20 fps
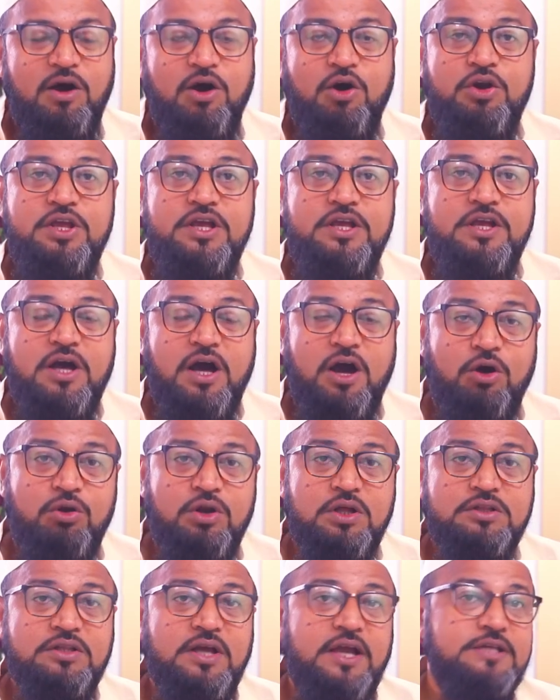और ये
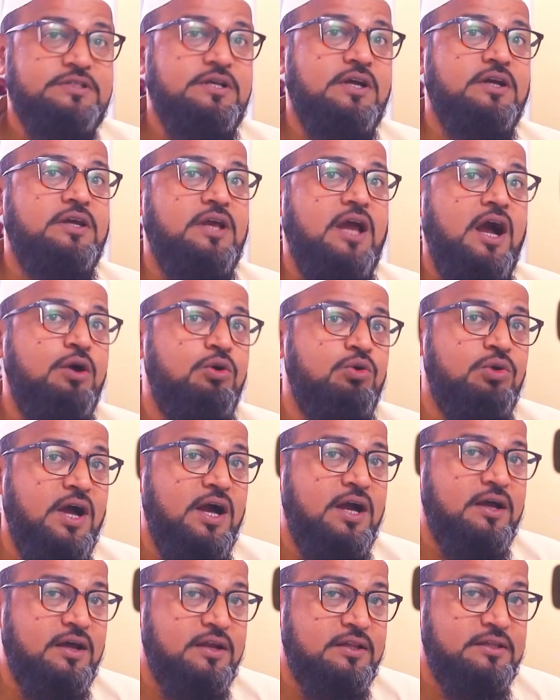औरत ने ऐसा क्या
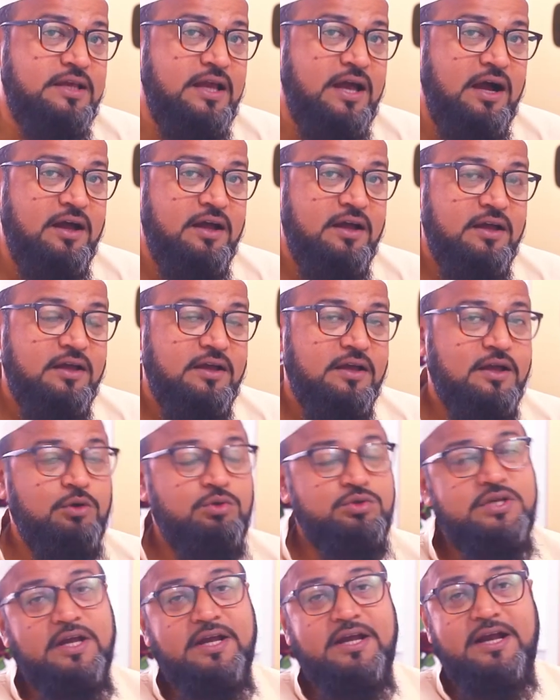गुनाह कर दिया
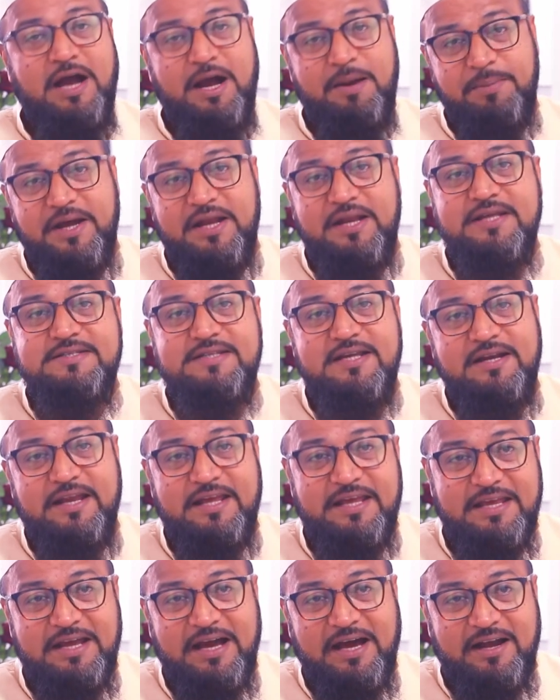कि उसे काबा नजर
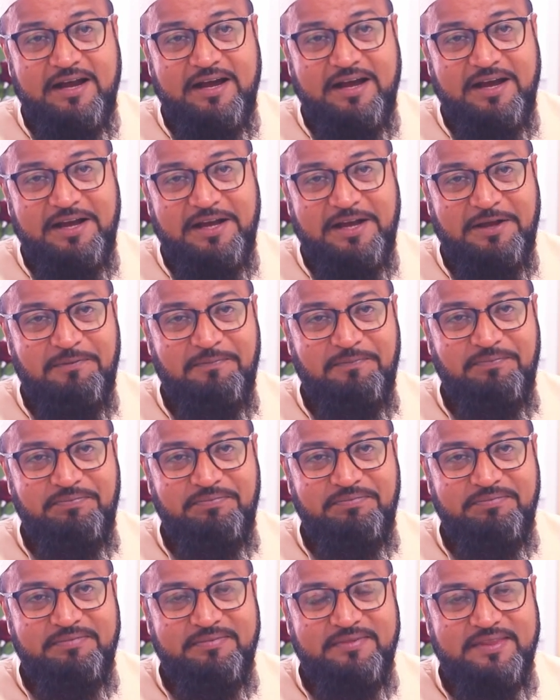नहीं आ रहा है
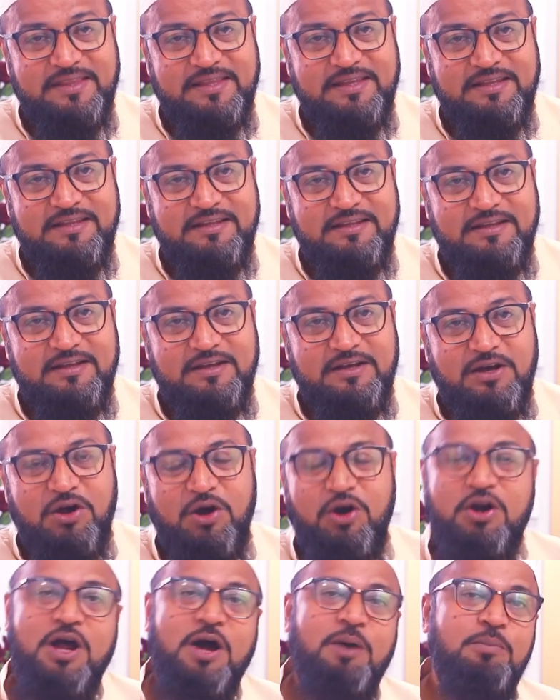
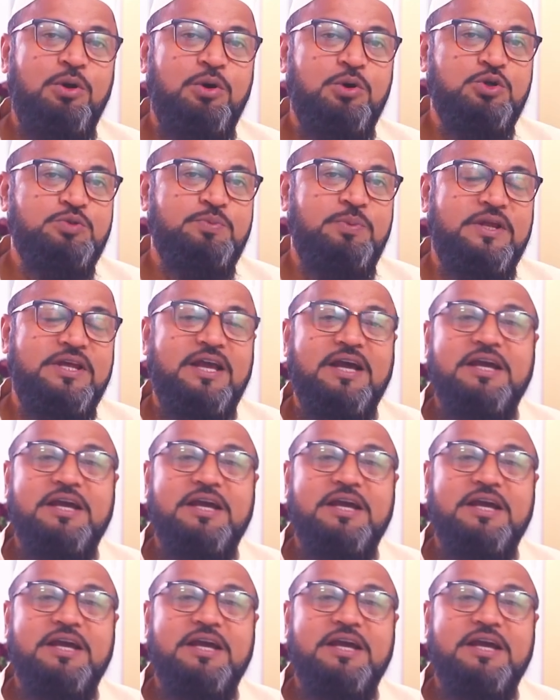और हम लोग उस पर